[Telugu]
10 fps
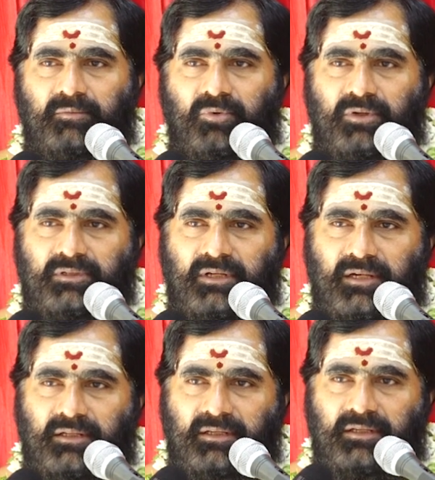
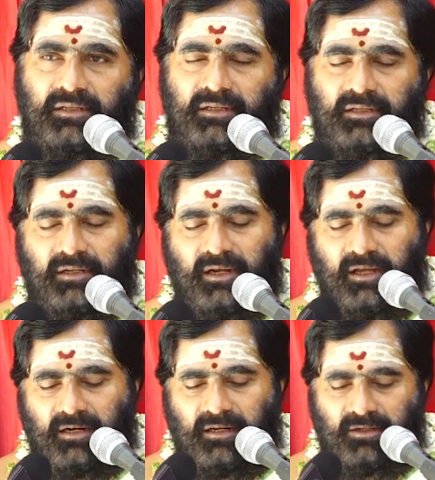మోక్షానికి
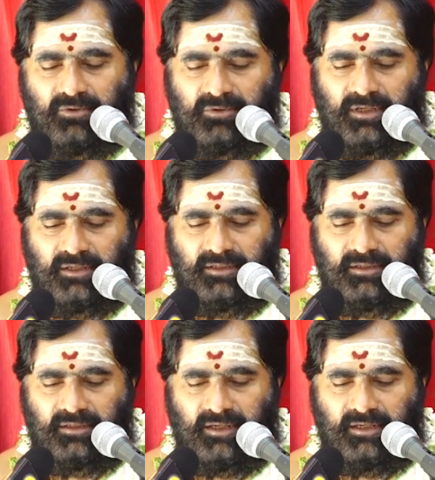కారణాలవుతాయి
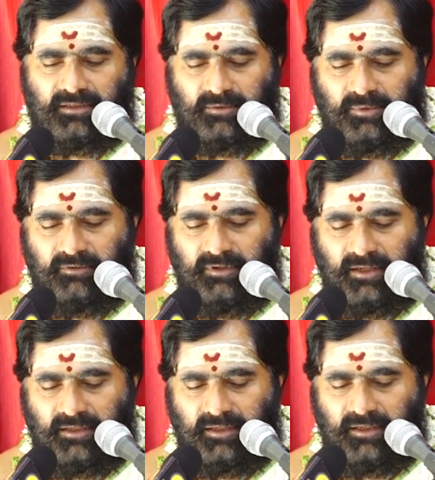అనే
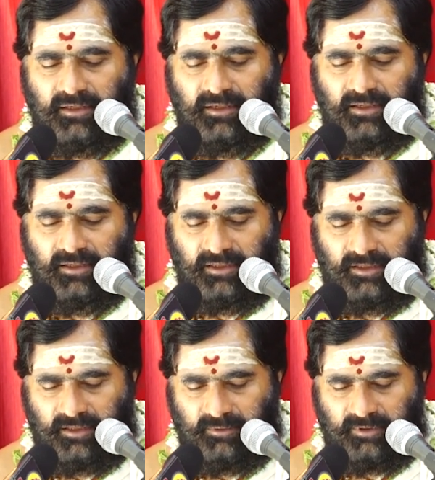సమన్వయాన్ని
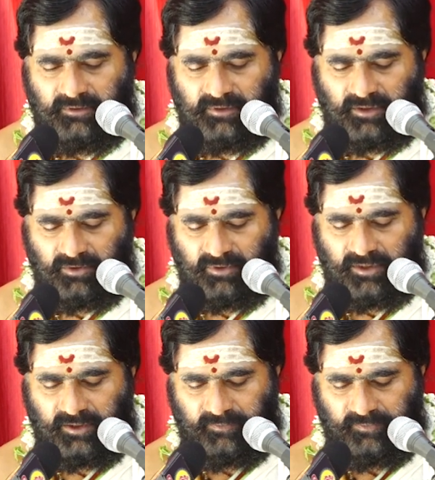నిన్న మనం అంతా కూడా
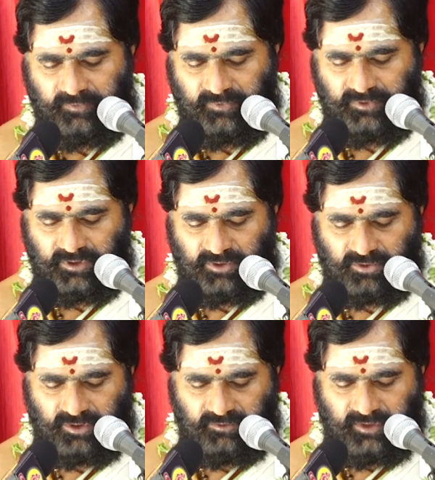
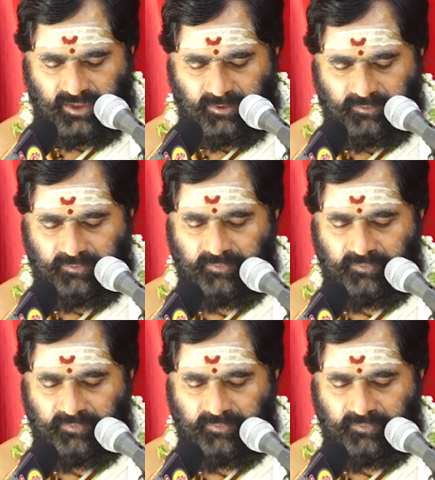చేసుకొని విన్నాం